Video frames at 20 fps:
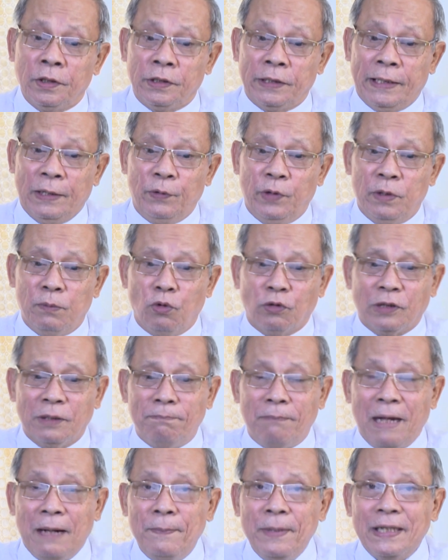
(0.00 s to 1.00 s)
Theo Điều
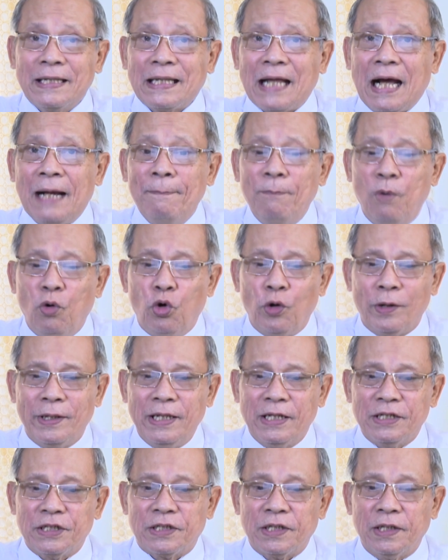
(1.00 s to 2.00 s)
138 Bộ Luật
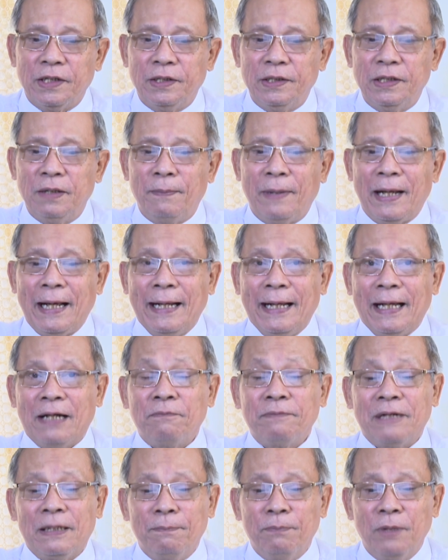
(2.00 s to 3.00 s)
Dân sự năm
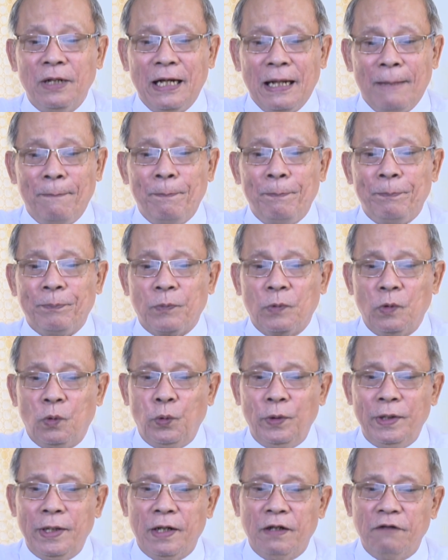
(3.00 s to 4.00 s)
2015,
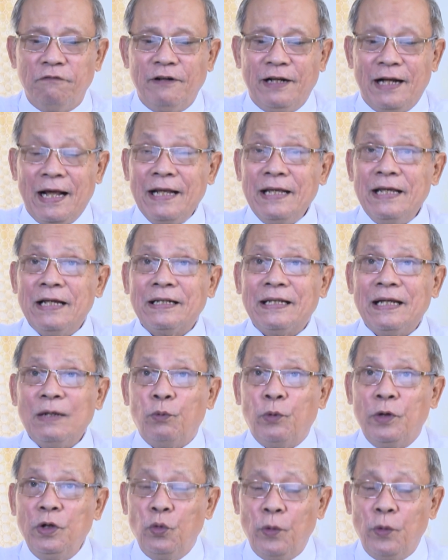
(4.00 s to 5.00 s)
quy định về đại diện theo quỹ